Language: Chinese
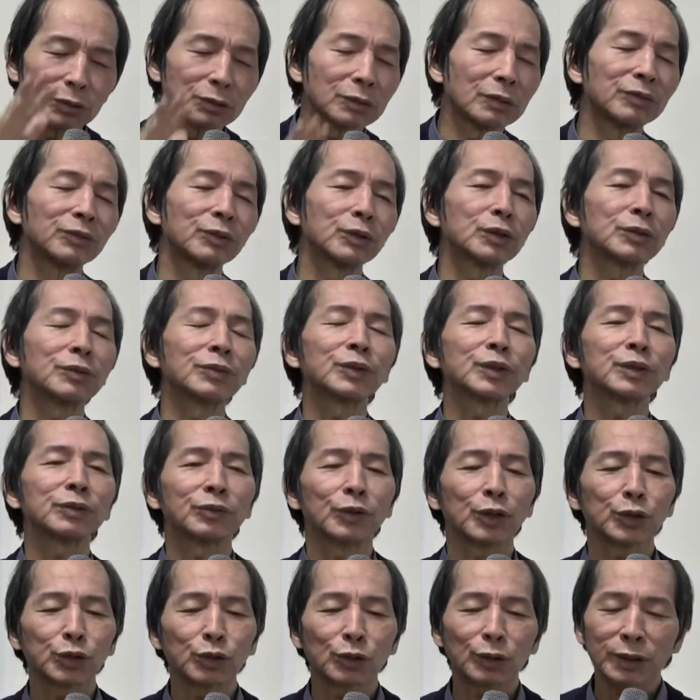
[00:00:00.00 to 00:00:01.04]
不是佛
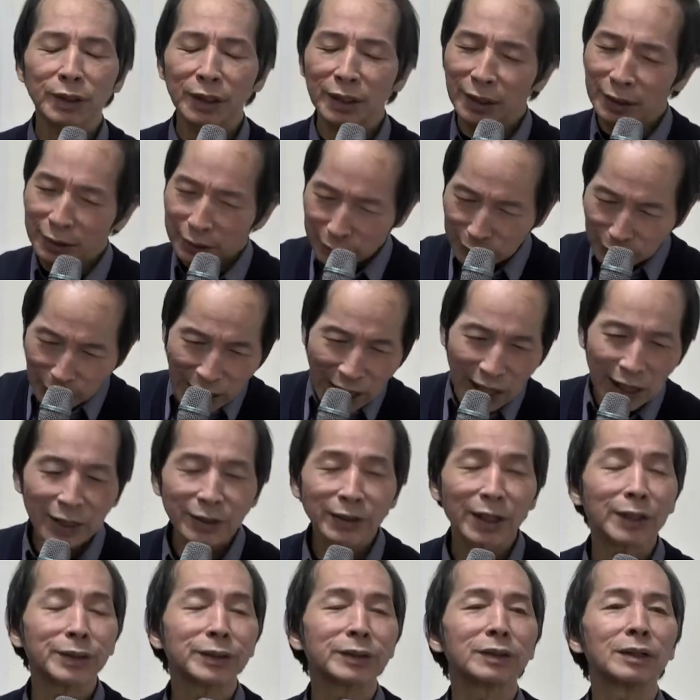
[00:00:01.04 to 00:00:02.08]
说的，只有阿含才
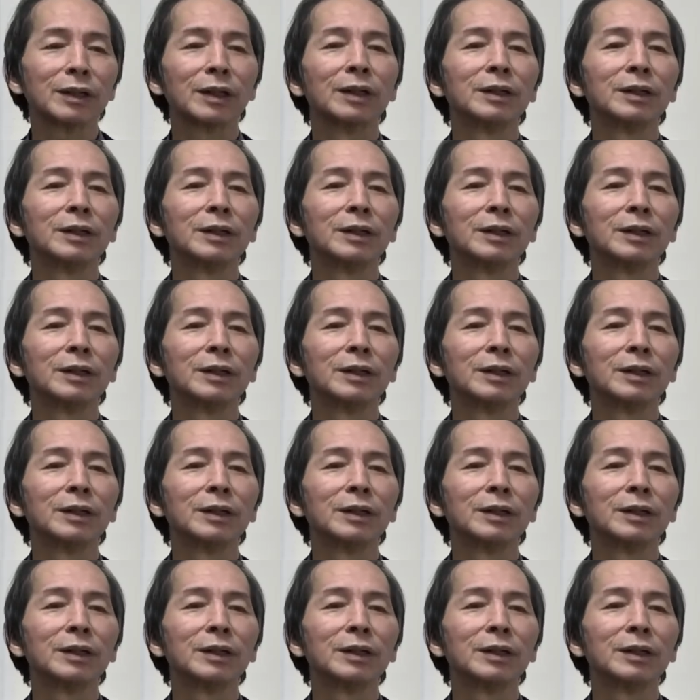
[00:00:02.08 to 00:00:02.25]
是，